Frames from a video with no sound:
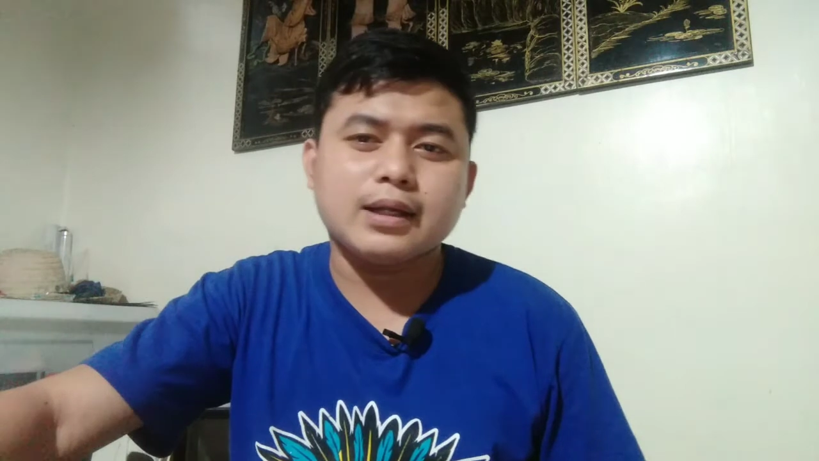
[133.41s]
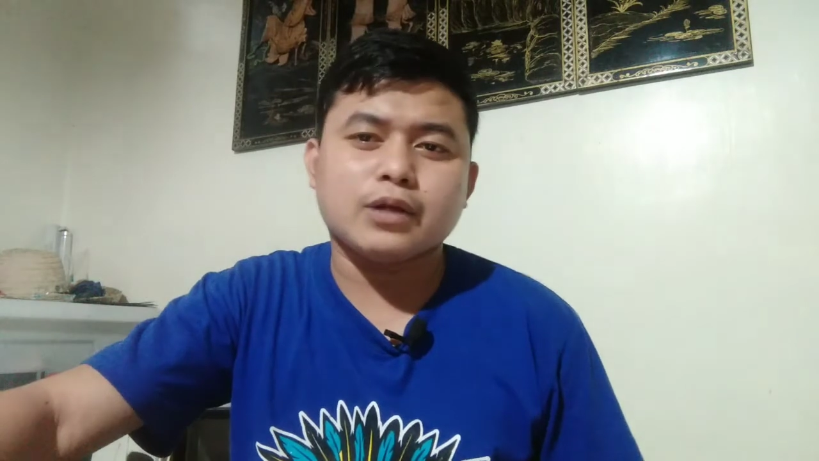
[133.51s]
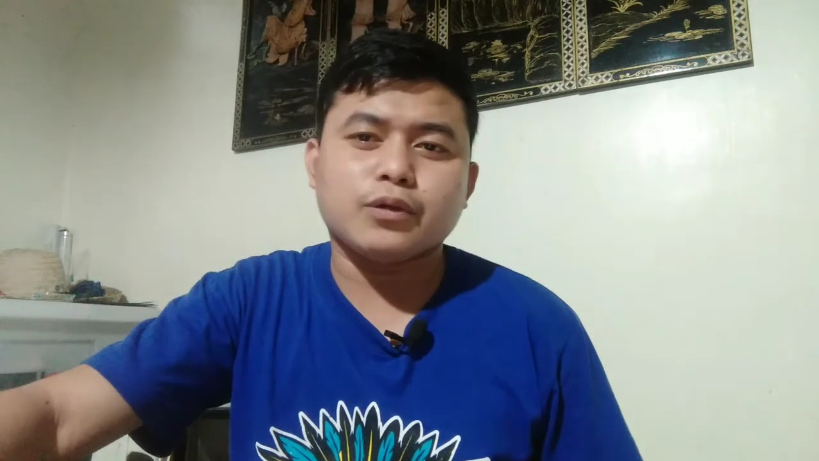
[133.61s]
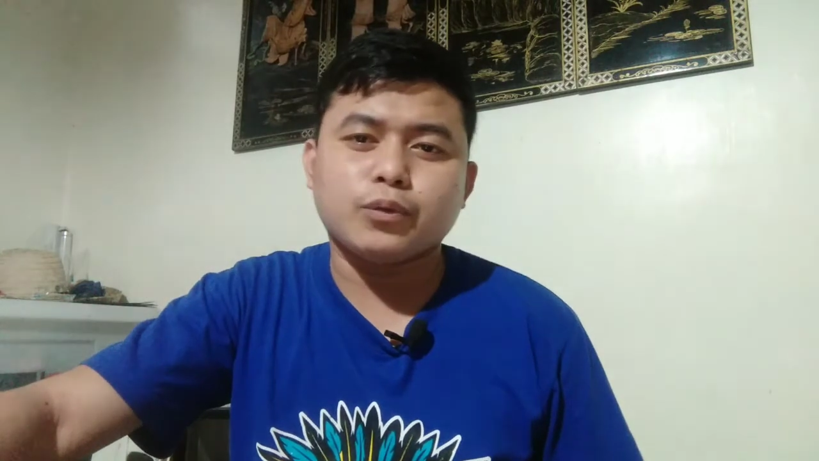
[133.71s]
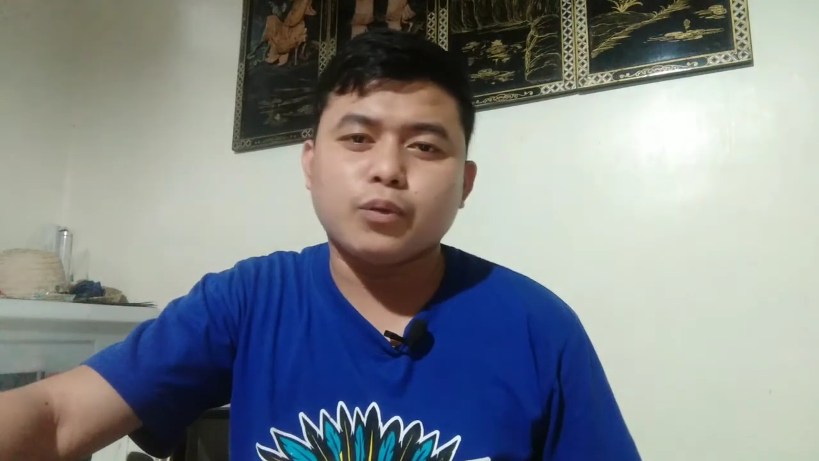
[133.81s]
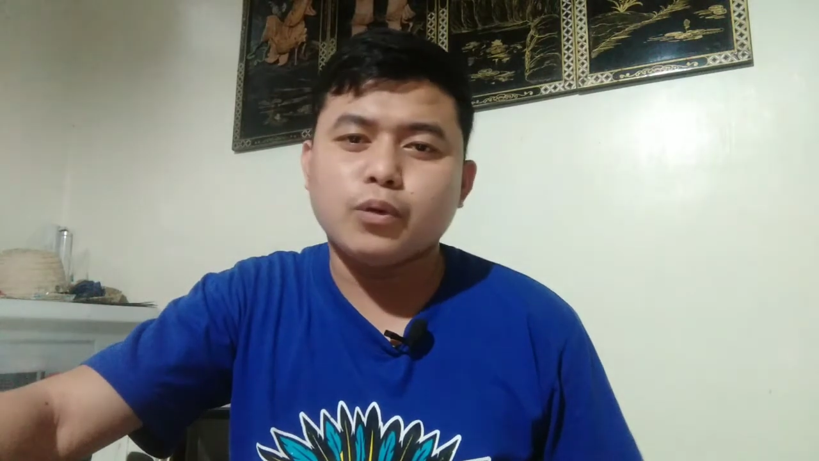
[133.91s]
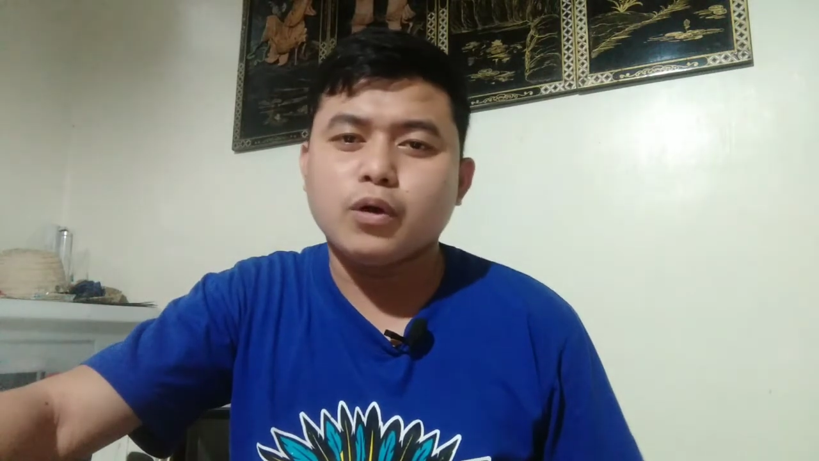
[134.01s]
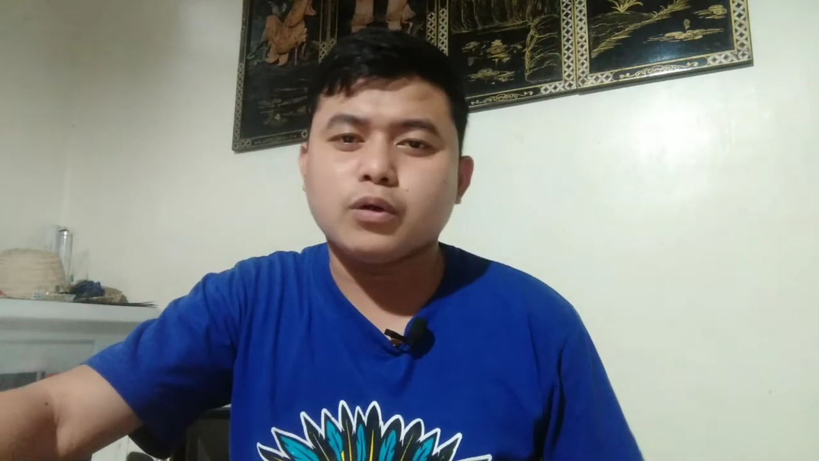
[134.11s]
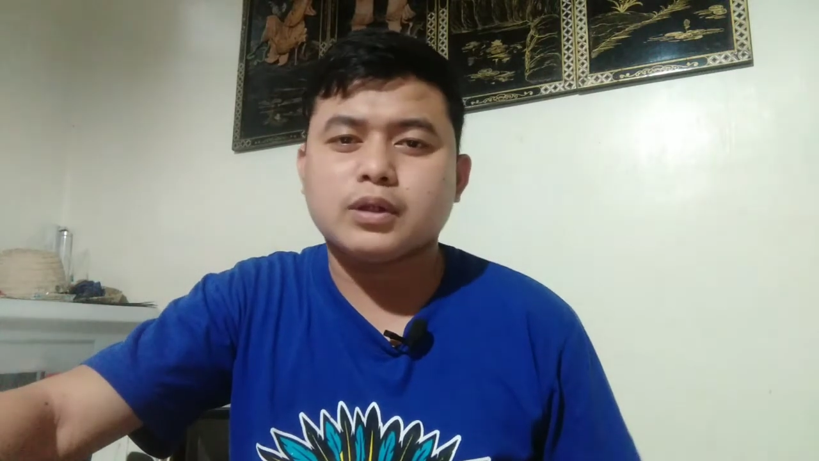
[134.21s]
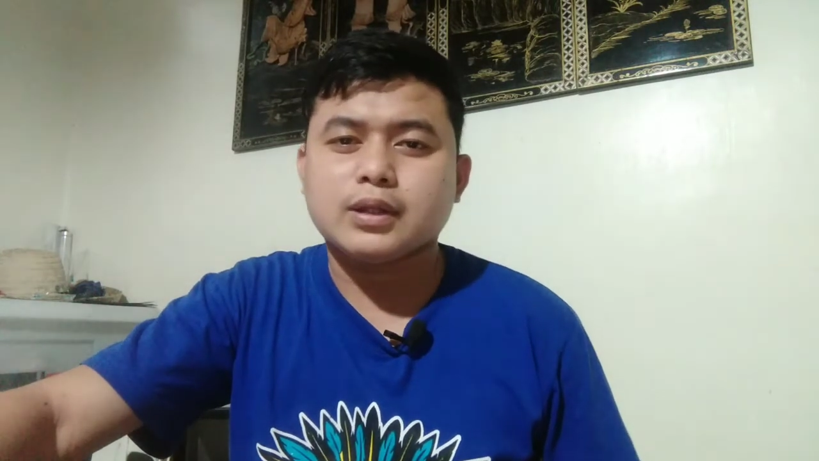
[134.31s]
na
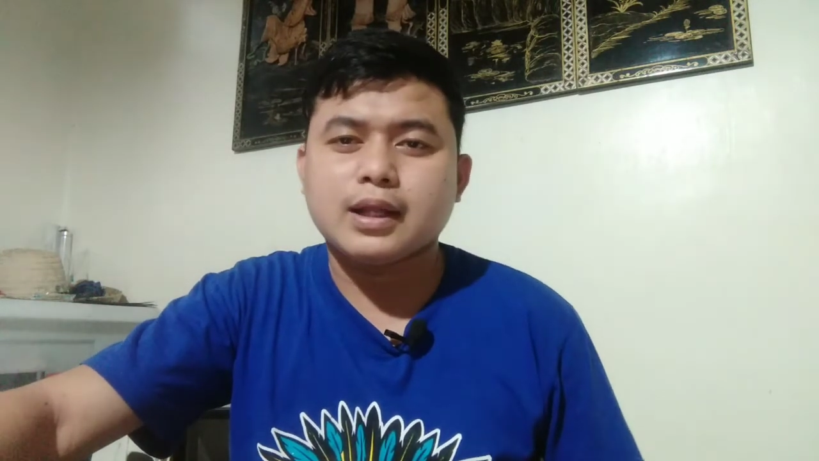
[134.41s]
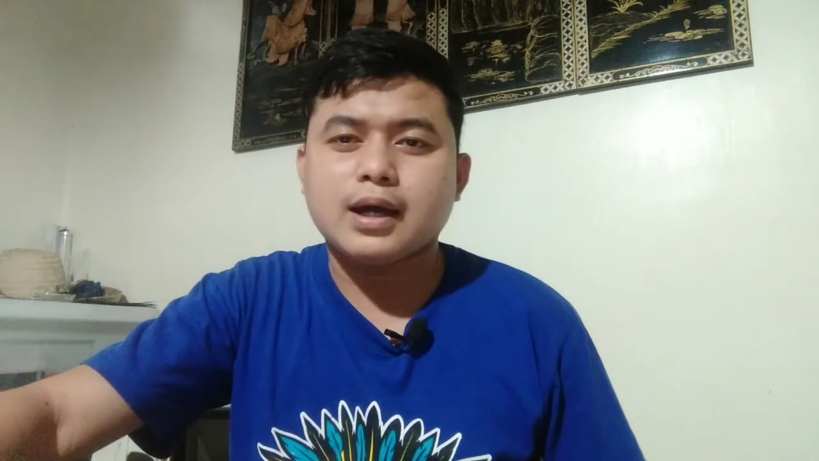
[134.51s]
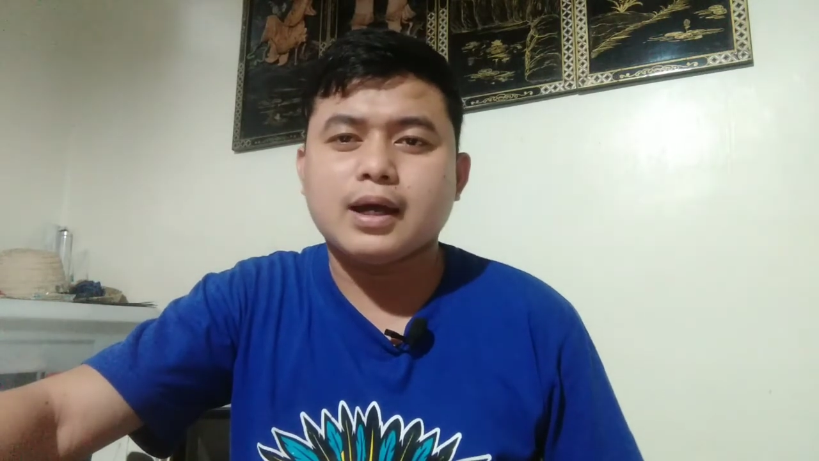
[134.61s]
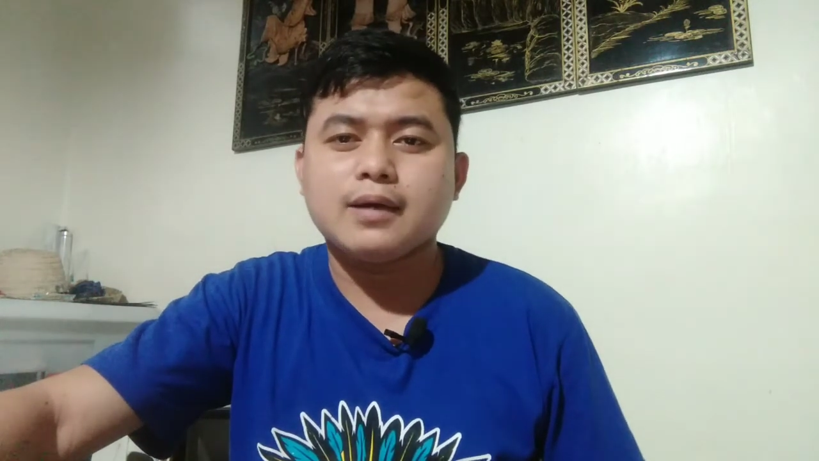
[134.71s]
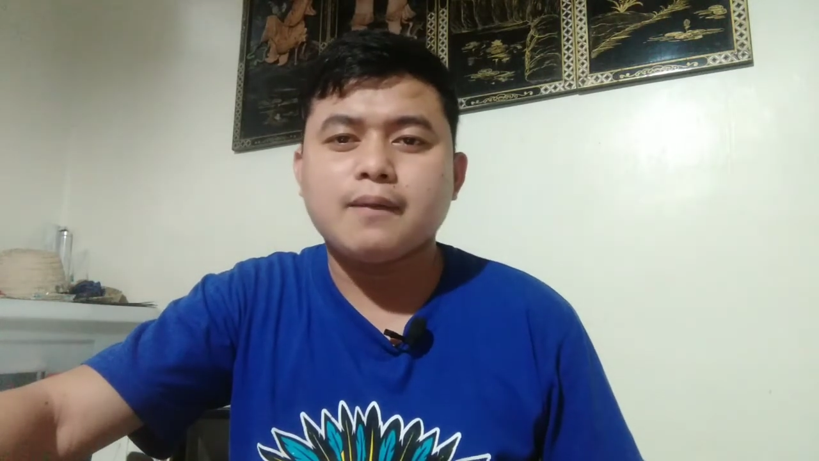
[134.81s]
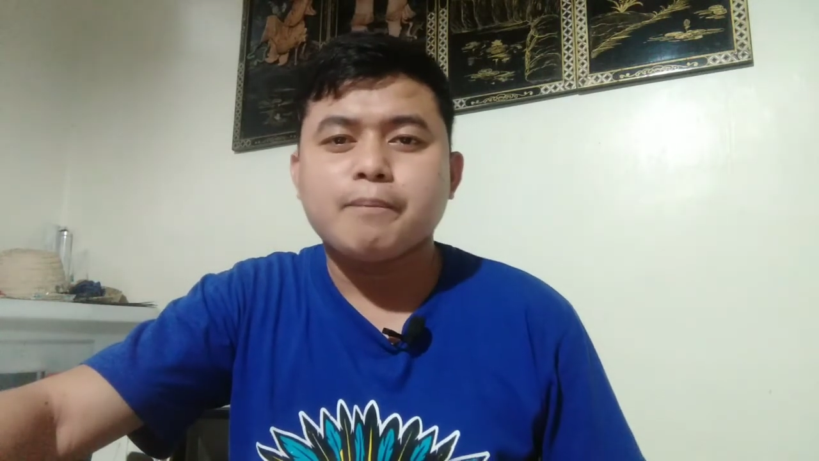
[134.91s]
nagdudulot ng